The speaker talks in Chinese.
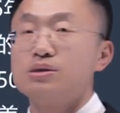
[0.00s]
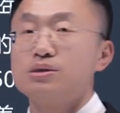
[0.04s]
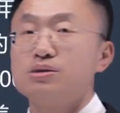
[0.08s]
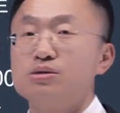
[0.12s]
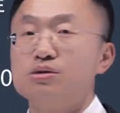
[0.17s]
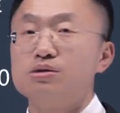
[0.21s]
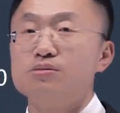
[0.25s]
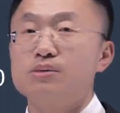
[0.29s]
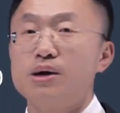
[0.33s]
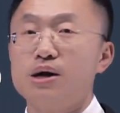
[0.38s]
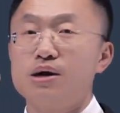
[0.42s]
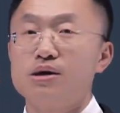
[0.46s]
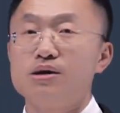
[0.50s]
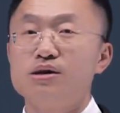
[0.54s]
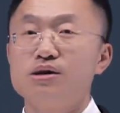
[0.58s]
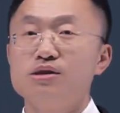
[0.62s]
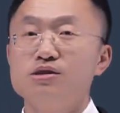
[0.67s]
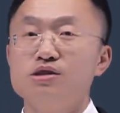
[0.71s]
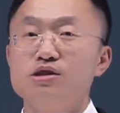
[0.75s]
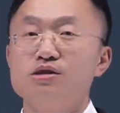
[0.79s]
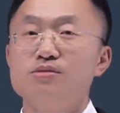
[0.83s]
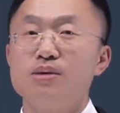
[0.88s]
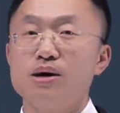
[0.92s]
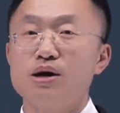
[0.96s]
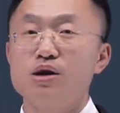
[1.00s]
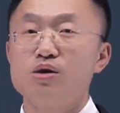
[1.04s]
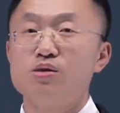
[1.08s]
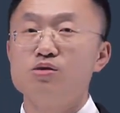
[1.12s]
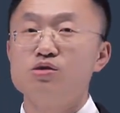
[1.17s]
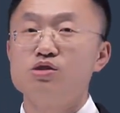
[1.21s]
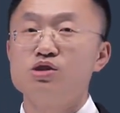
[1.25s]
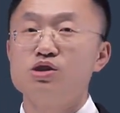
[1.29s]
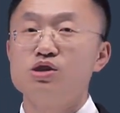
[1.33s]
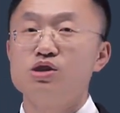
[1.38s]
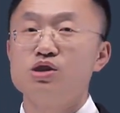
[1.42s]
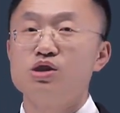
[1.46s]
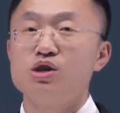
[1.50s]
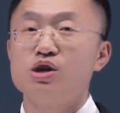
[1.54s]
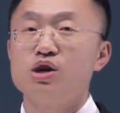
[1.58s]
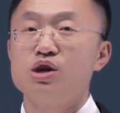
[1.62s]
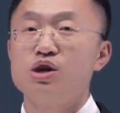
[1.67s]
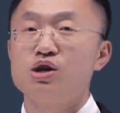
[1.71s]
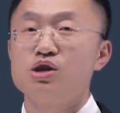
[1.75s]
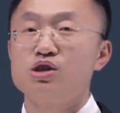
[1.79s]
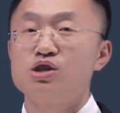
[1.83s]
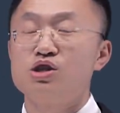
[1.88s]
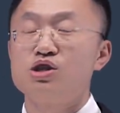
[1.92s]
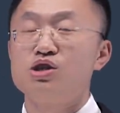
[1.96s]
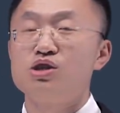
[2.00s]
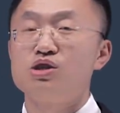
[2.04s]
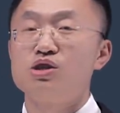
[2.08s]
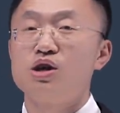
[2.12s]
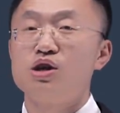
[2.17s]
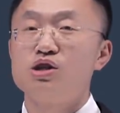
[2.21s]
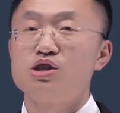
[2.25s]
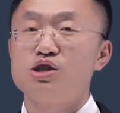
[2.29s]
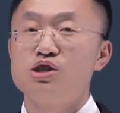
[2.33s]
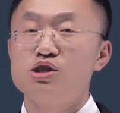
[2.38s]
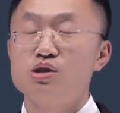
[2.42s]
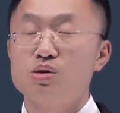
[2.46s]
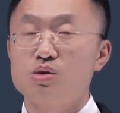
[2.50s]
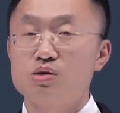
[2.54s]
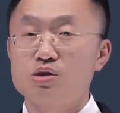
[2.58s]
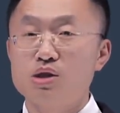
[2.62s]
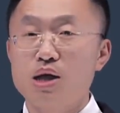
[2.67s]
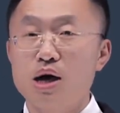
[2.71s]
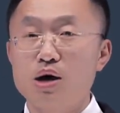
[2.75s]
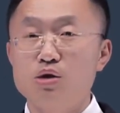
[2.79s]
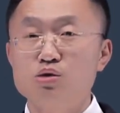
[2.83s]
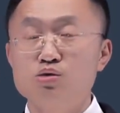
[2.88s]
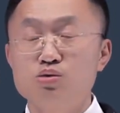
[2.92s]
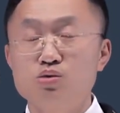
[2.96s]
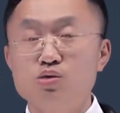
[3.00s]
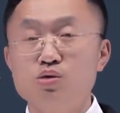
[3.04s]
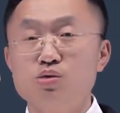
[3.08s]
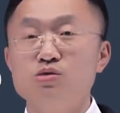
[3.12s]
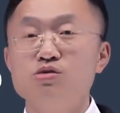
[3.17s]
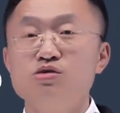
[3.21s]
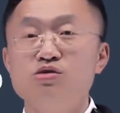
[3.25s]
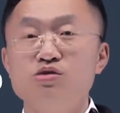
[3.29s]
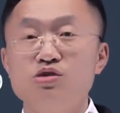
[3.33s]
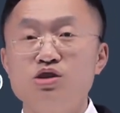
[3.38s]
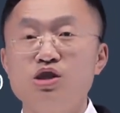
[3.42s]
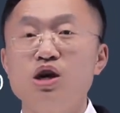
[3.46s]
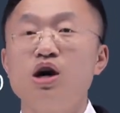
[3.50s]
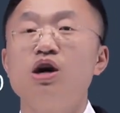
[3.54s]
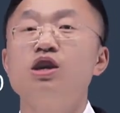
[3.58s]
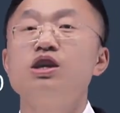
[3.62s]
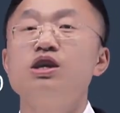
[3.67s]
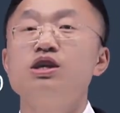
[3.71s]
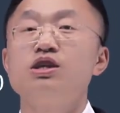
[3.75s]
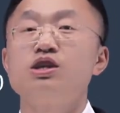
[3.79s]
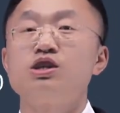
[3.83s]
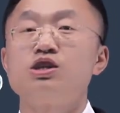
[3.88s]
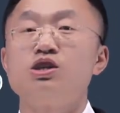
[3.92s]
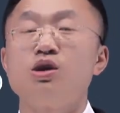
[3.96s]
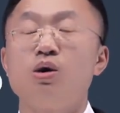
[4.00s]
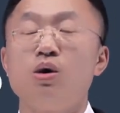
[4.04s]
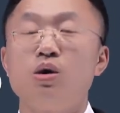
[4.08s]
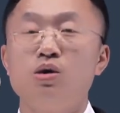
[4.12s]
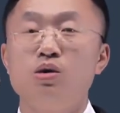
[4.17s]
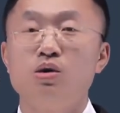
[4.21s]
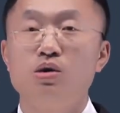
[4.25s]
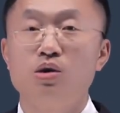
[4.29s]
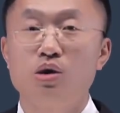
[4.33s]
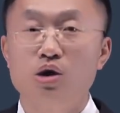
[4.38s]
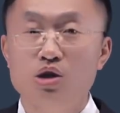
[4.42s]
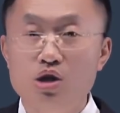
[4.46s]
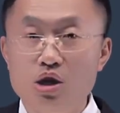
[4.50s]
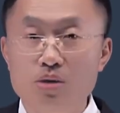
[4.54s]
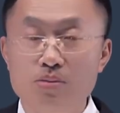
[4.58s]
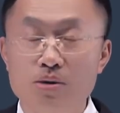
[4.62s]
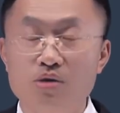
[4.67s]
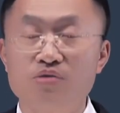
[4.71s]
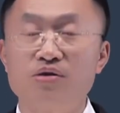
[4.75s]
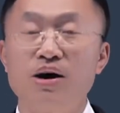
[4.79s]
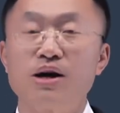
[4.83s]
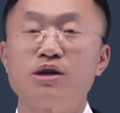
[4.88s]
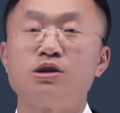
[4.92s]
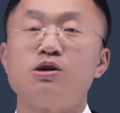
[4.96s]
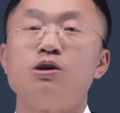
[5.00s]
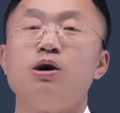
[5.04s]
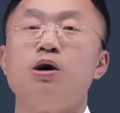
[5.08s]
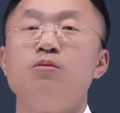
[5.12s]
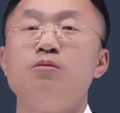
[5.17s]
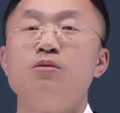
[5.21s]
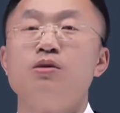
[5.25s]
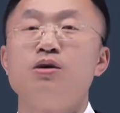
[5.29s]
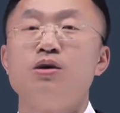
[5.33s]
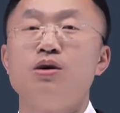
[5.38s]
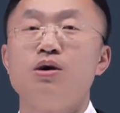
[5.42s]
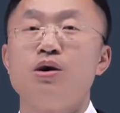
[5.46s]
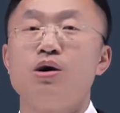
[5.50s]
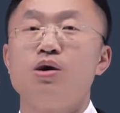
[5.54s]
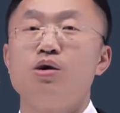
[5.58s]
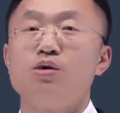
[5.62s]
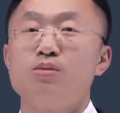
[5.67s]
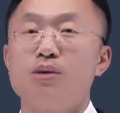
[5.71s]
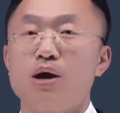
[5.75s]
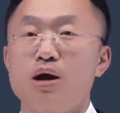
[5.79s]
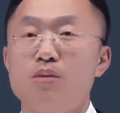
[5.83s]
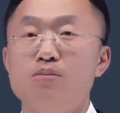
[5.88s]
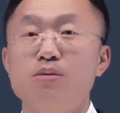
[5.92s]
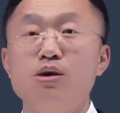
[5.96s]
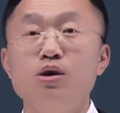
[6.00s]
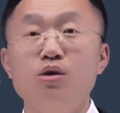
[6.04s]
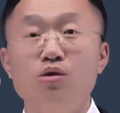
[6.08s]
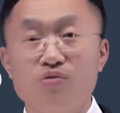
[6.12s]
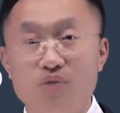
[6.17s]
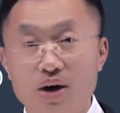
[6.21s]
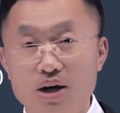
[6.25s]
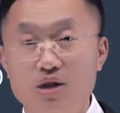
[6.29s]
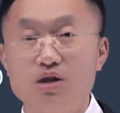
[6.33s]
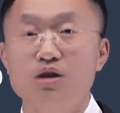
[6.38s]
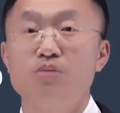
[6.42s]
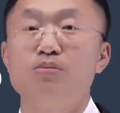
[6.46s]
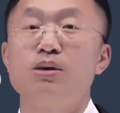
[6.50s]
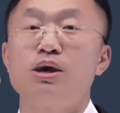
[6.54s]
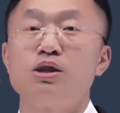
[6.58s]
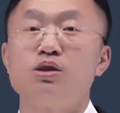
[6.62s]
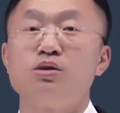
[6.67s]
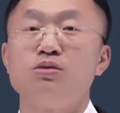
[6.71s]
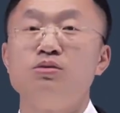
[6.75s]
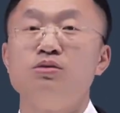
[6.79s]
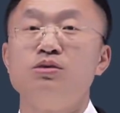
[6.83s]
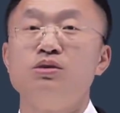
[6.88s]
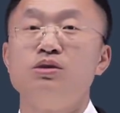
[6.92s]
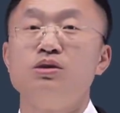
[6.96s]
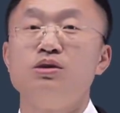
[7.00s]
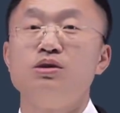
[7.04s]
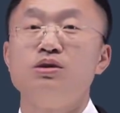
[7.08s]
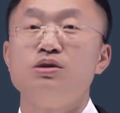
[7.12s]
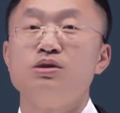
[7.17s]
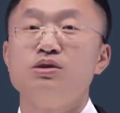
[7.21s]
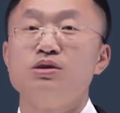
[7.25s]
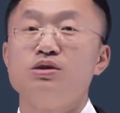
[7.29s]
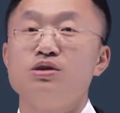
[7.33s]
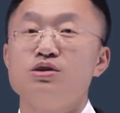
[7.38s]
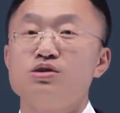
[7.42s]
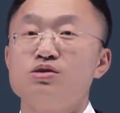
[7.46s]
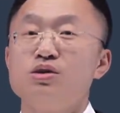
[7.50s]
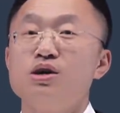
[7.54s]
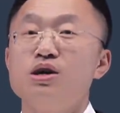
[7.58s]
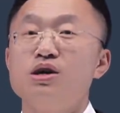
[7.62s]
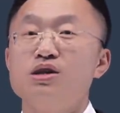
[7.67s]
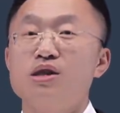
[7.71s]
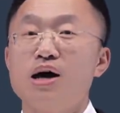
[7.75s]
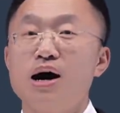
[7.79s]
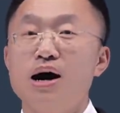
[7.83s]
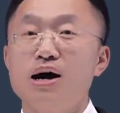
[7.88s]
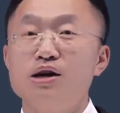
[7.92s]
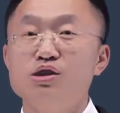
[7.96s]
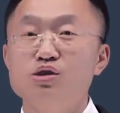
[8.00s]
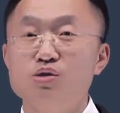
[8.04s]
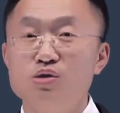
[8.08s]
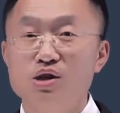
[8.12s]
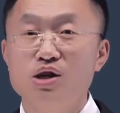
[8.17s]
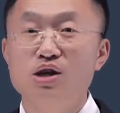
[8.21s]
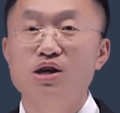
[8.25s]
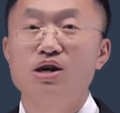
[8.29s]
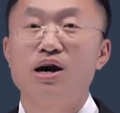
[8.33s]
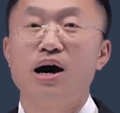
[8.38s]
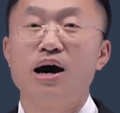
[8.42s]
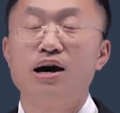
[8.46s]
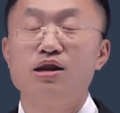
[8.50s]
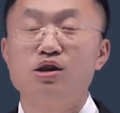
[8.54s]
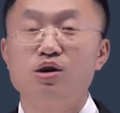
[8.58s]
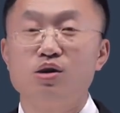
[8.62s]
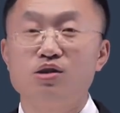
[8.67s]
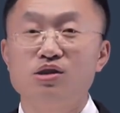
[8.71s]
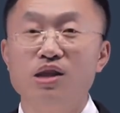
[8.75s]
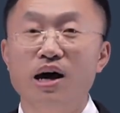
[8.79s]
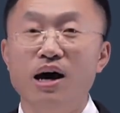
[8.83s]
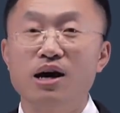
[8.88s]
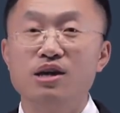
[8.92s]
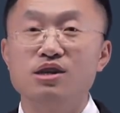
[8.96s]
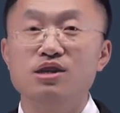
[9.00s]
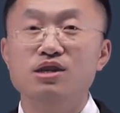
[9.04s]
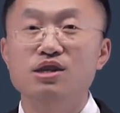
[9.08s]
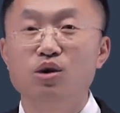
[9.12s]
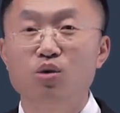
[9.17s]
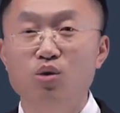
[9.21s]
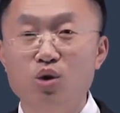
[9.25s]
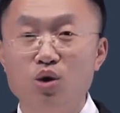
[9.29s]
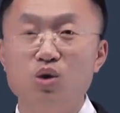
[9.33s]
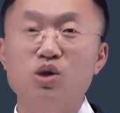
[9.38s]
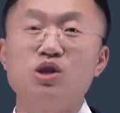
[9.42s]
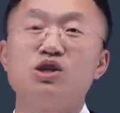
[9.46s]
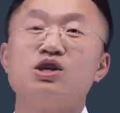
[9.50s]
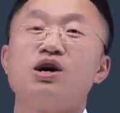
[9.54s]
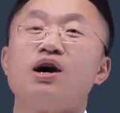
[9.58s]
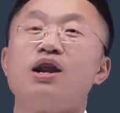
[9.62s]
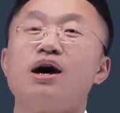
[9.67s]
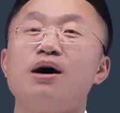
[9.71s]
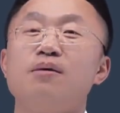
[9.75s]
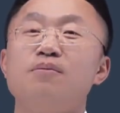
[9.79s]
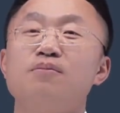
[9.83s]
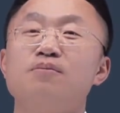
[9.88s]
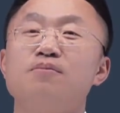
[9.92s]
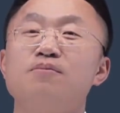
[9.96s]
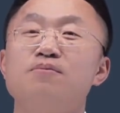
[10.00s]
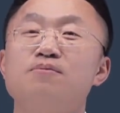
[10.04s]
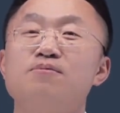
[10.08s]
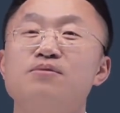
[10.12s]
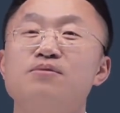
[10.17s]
股本和资本公积只呃只有当初公司成立的时候呃一笔发生额，后边没有发生变动，所以它就可以按照单一的汇率折了。